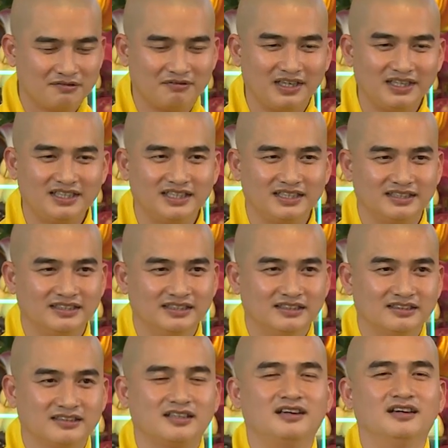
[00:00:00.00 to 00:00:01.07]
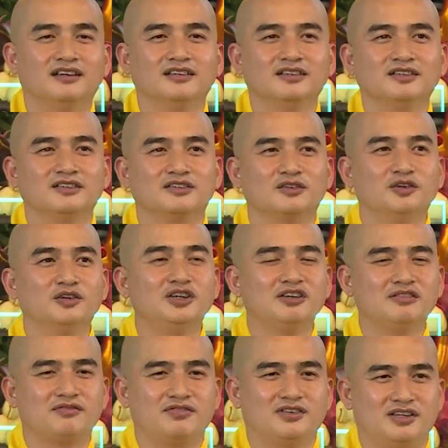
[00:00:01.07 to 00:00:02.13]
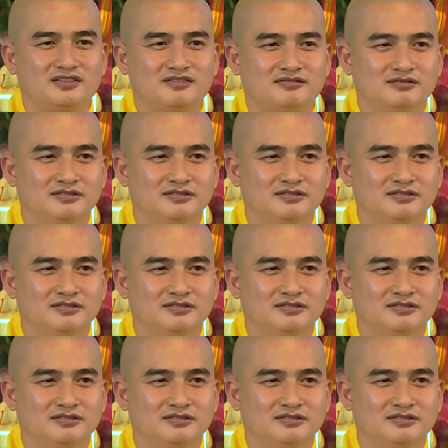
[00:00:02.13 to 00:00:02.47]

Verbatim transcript: vậy thì thời của đức phật